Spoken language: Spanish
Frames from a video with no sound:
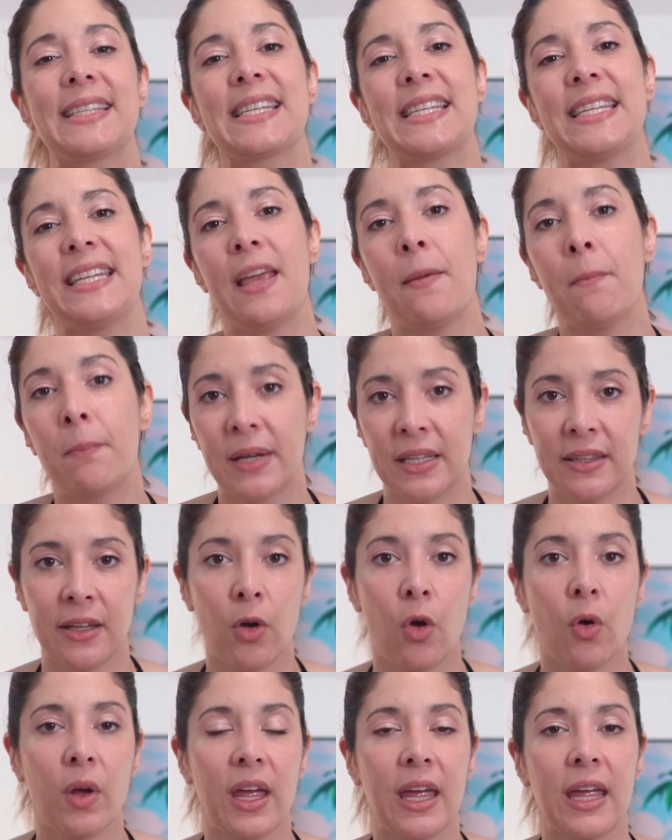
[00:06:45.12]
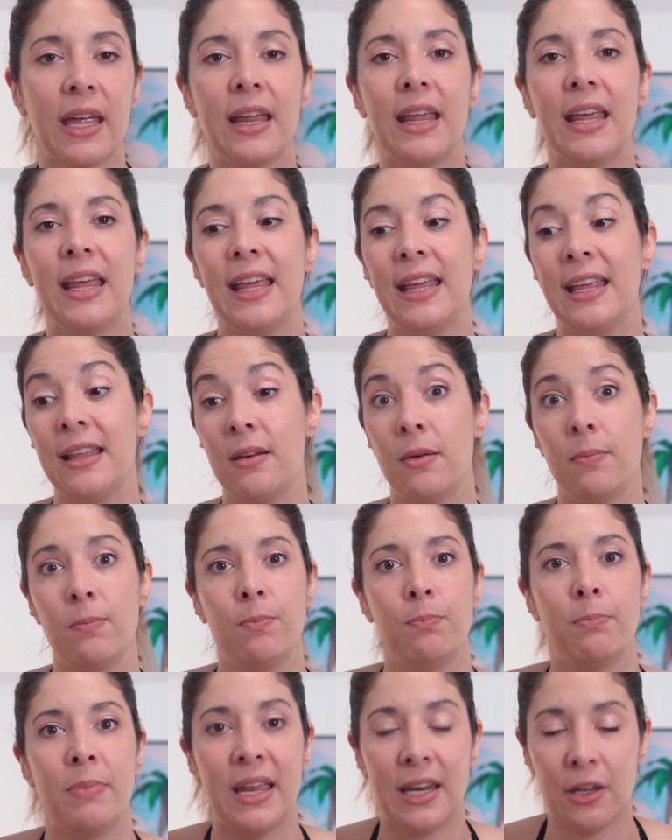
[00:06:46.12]
siempre tengo que eh,
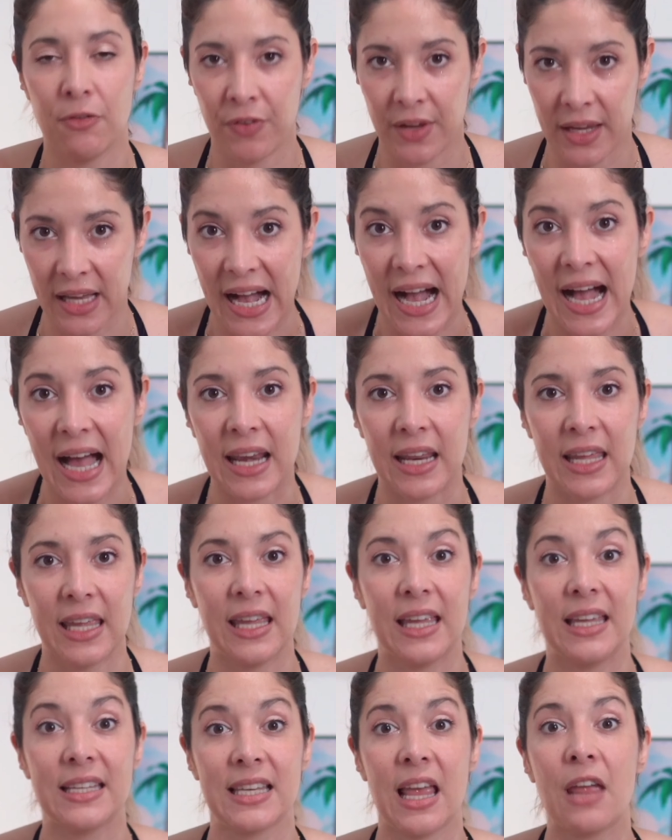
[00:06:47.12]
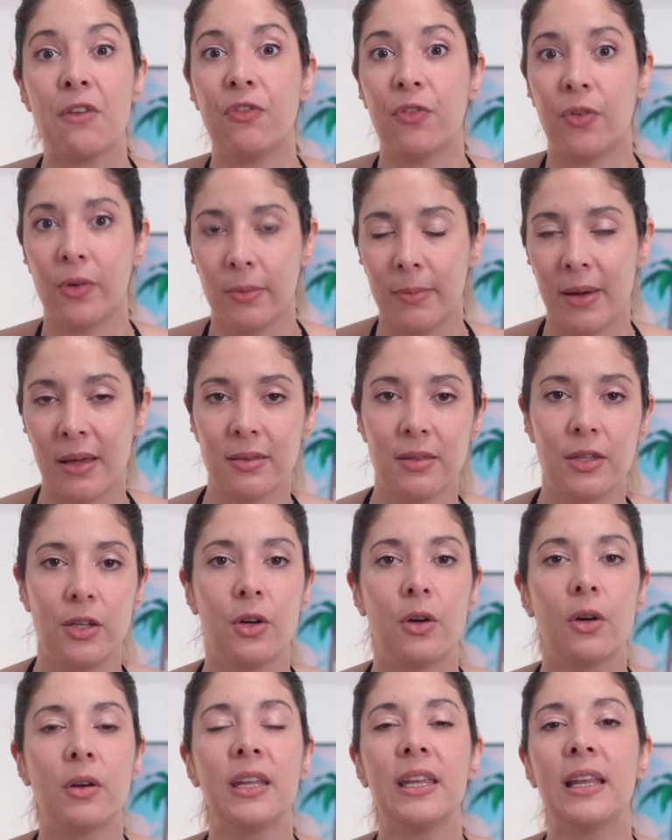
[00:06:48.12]
verificar esa
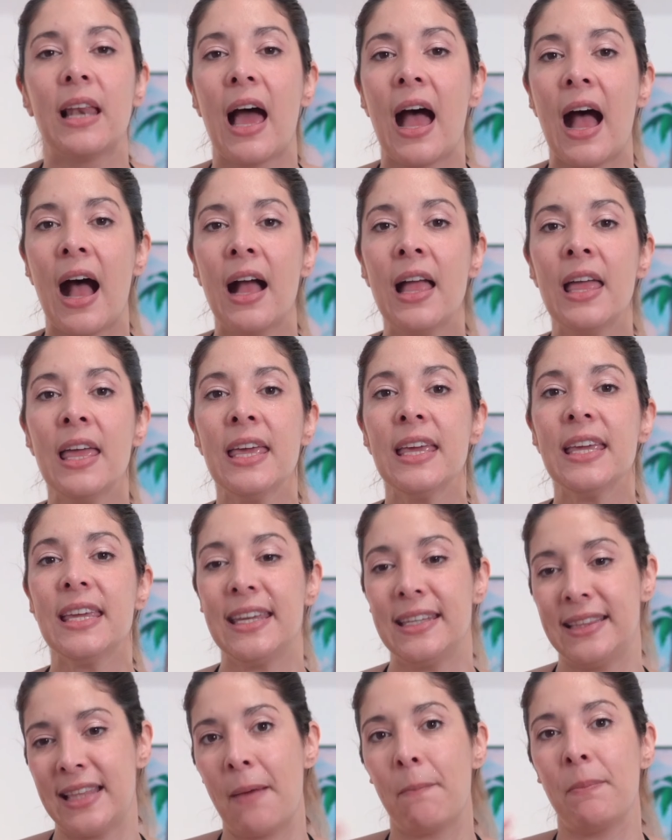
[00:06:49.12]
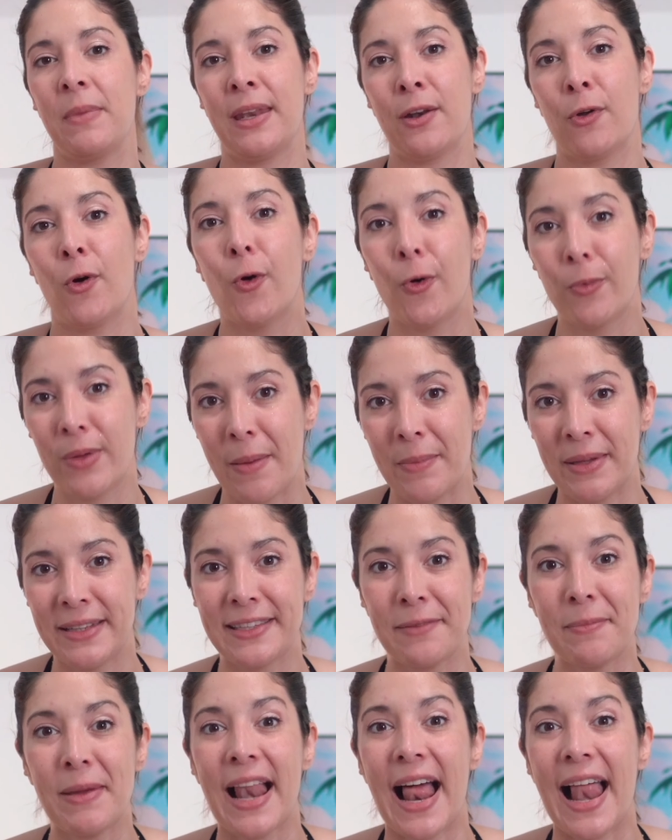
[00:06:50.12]
información y la y también
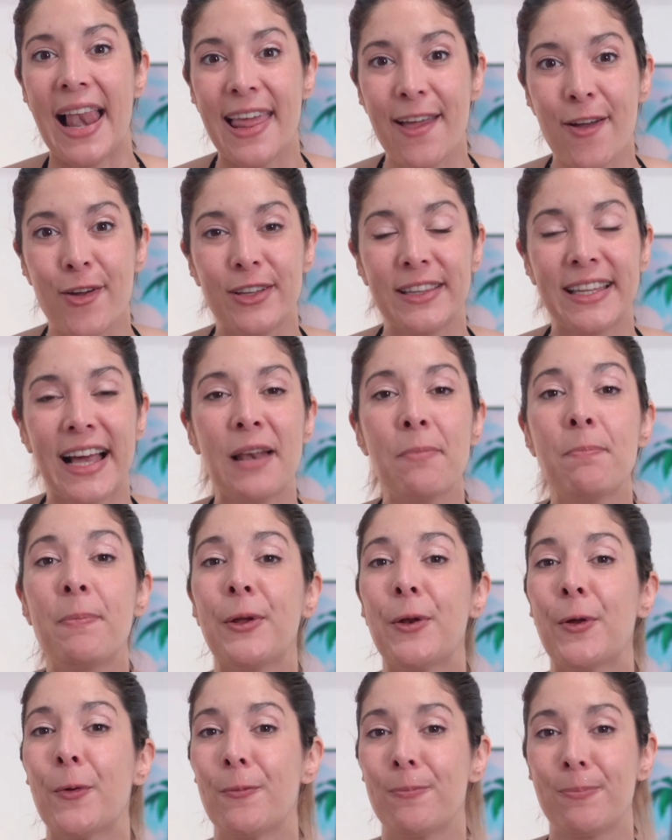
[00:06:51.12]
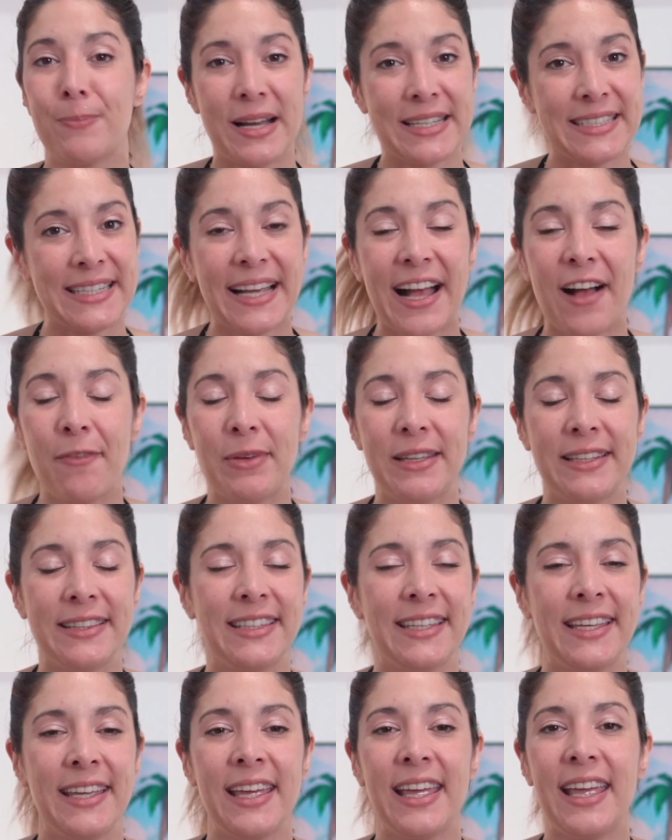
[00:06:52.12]
obviamente me la leo y tal, pero
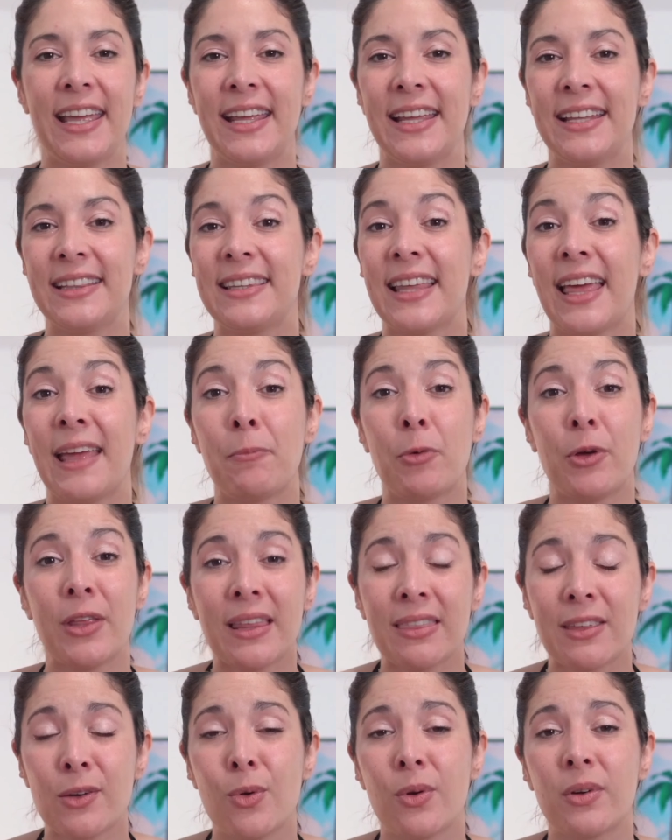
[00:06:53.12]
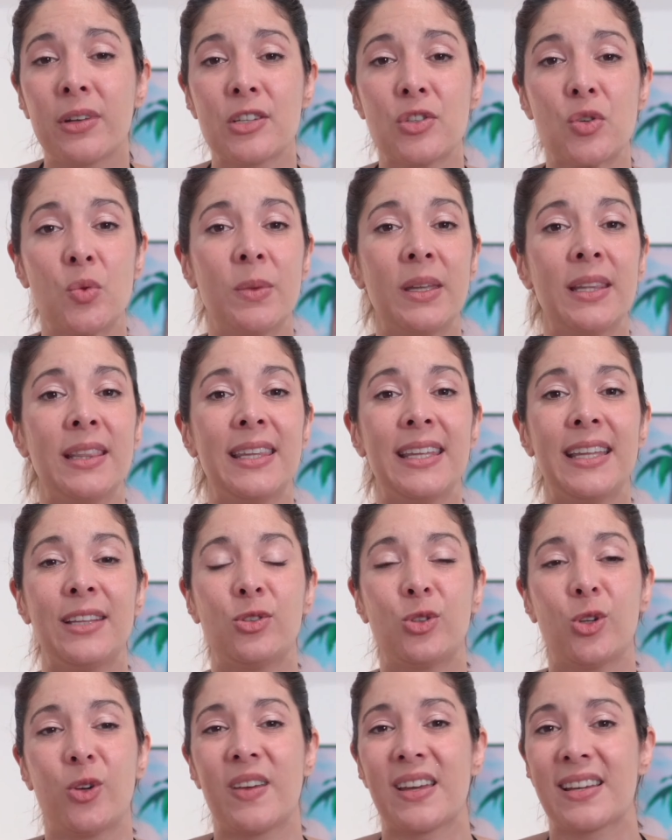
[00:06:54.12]
básicamente eh, te puede hacer un resumen de
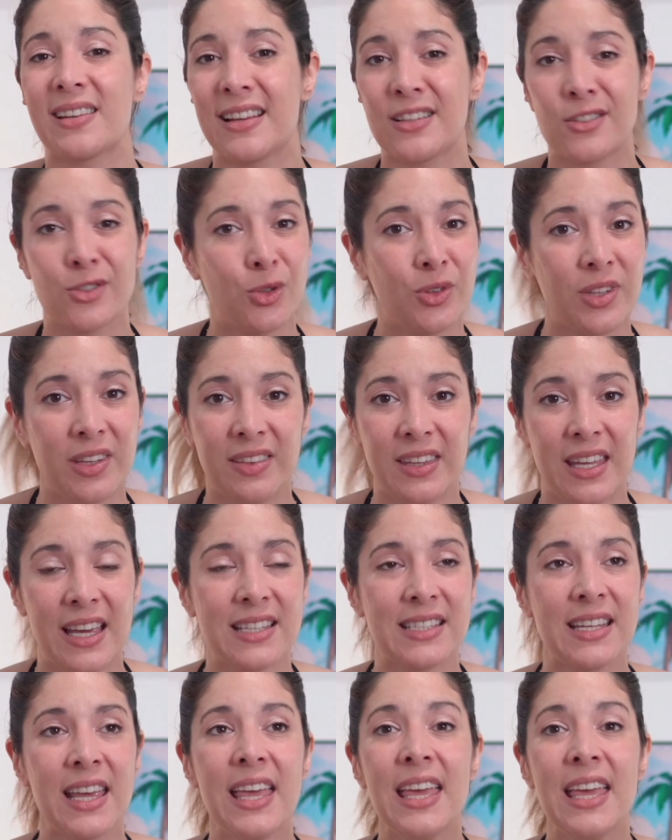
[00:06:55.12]
todas las noticias